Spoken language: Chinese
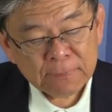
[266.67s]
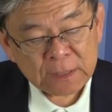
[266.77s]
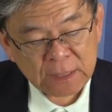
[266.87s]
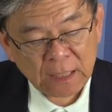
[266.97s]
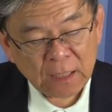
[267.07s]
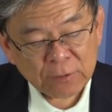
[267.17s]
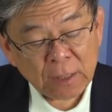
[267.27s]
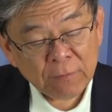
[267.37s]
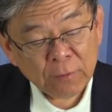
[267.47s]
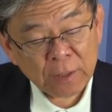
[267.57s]
写了约
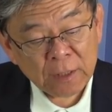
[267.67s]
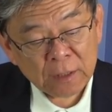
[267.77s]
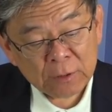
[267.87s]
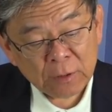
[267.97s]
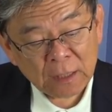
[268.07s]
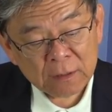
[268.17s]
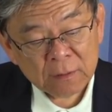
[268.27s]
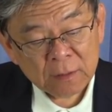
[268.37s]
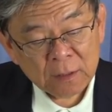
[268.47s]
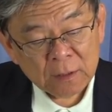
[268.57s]
翰福音和约翰
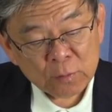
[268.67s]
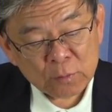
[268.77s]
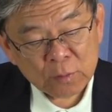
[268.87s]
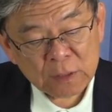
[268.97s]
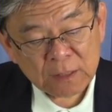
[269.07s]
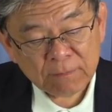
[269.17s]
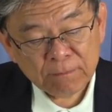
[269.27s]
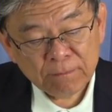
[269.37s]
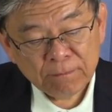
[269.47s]
书信，